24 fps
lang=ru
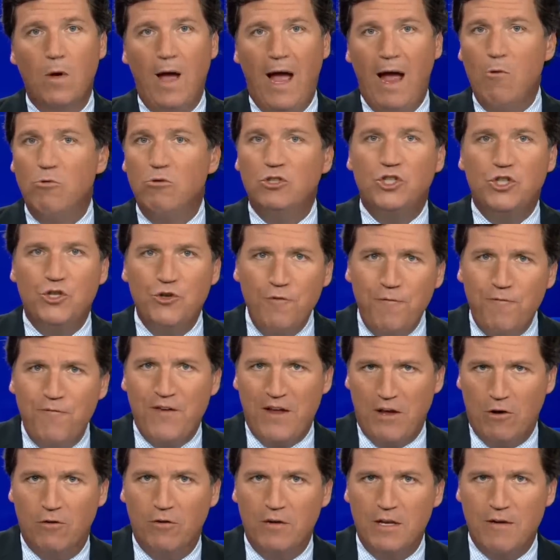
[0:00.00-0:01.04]
А как бы вы
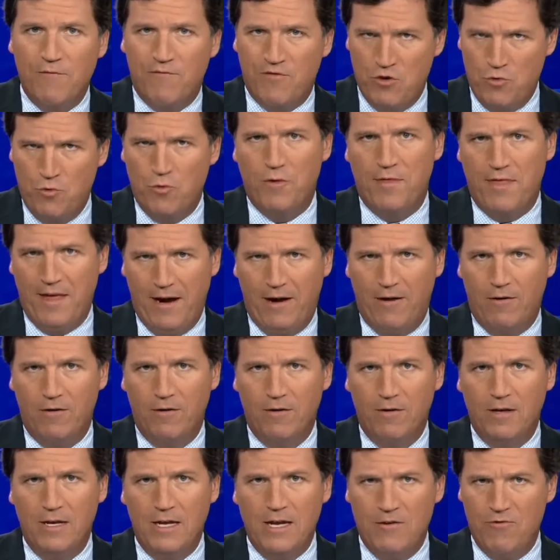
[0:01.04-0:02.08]
себя чувствовали,
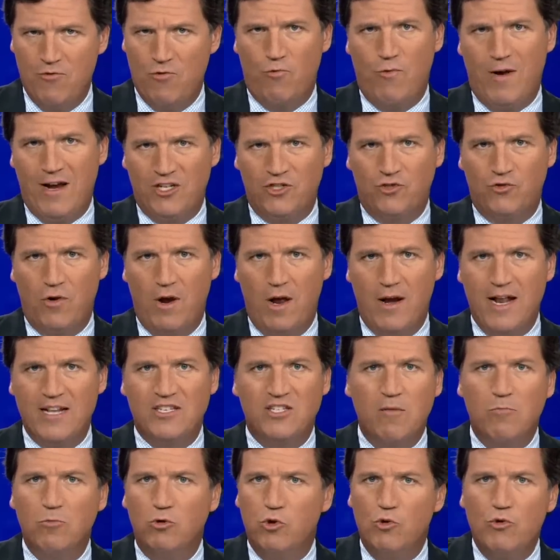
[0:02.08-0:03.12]
если бы вы были в
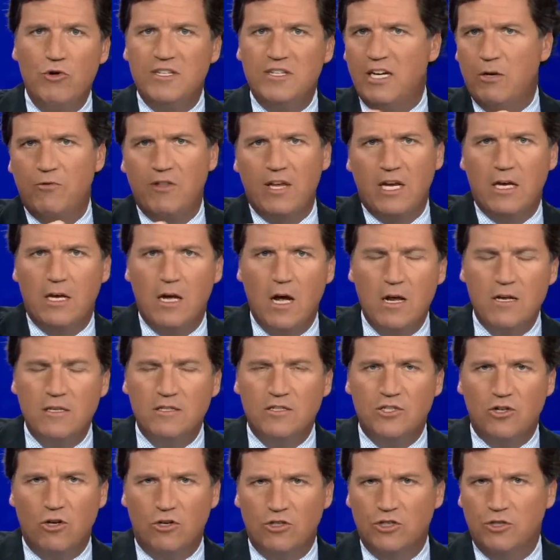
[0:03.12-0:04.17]
ресторане и какой-то
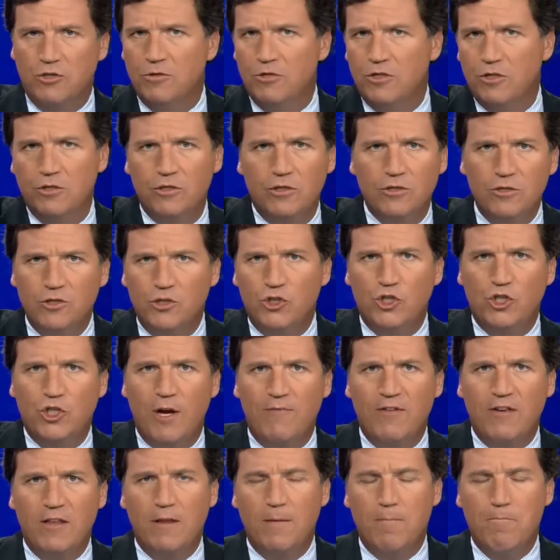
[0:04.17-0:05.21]
псих с оружием
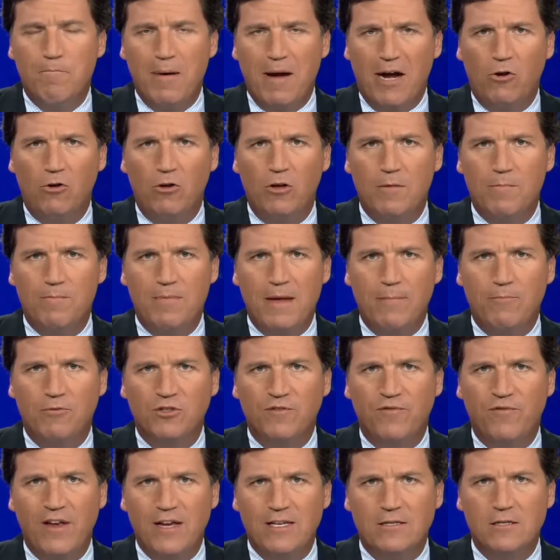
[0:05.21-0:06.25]
начал бы тыкать стволом
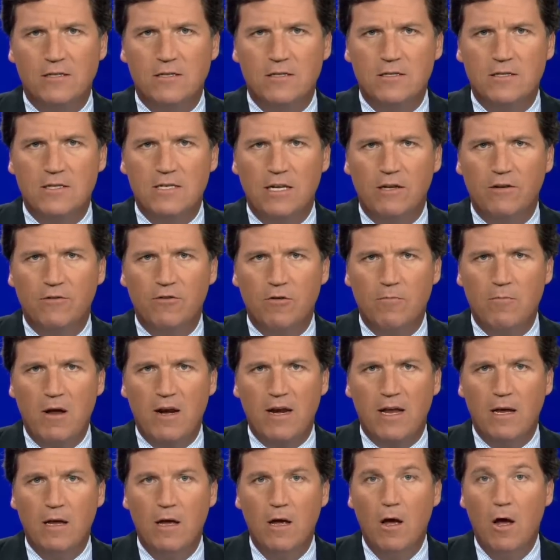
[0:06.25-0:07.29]
вам в лицо и забрал ваши
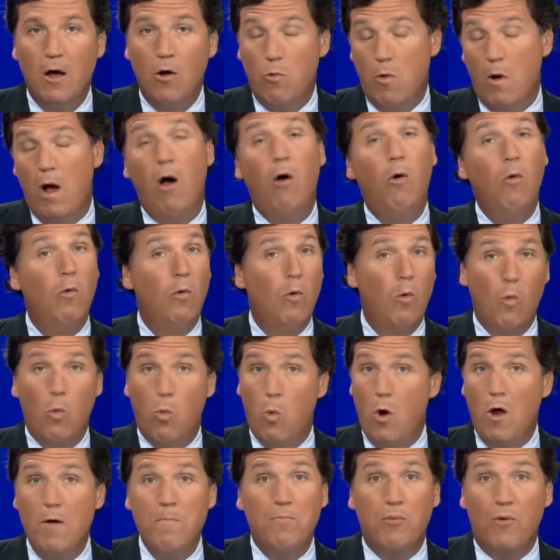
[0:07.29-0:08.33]
деньги? Что ж,
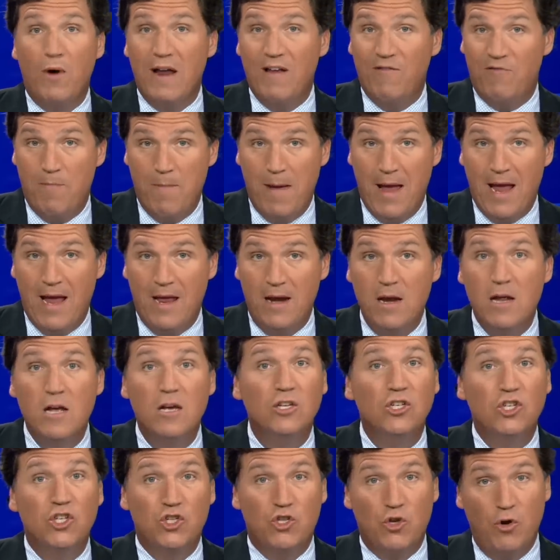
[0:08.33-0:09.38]
один смельчак
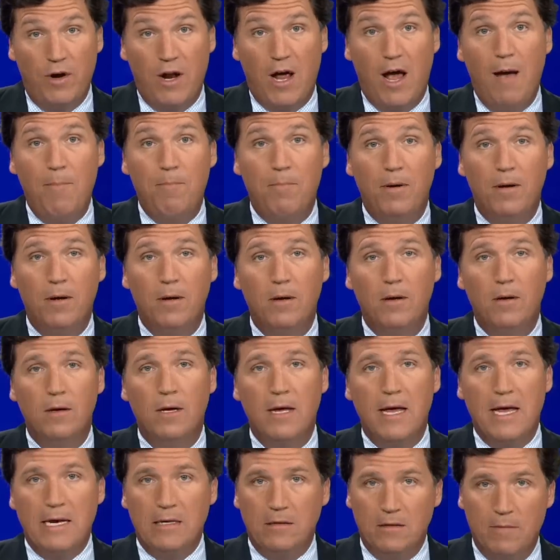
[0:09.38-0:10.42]
встал
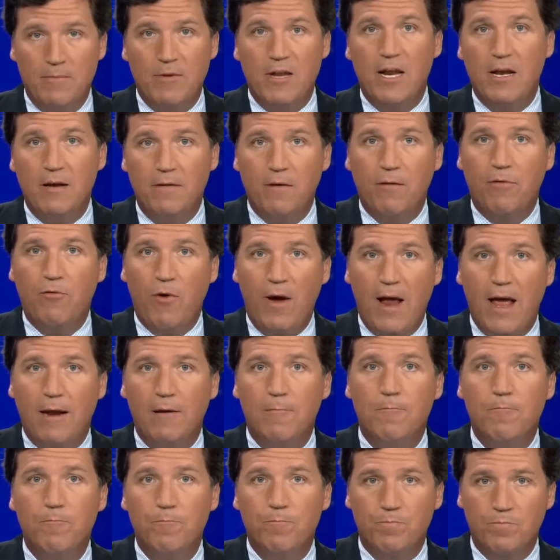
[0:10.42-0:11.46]
и устранил
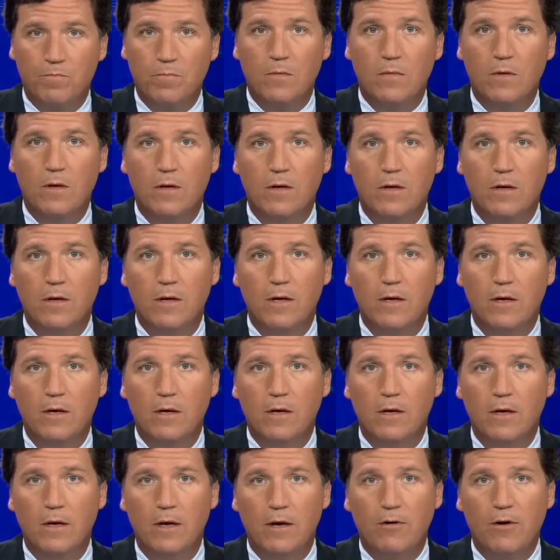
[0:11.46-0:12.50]
угрозу.
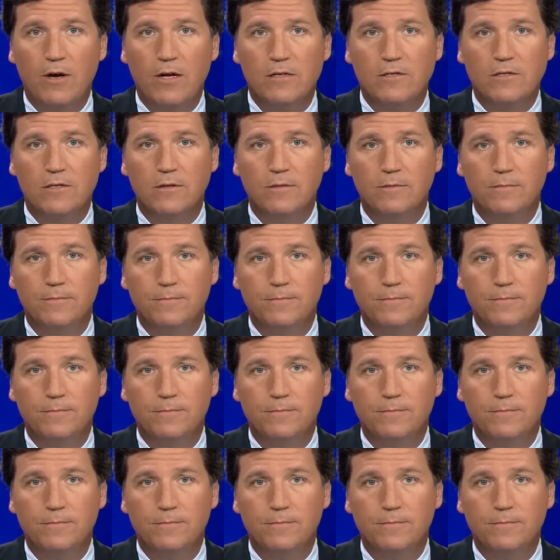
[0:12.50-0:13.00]
Вот он.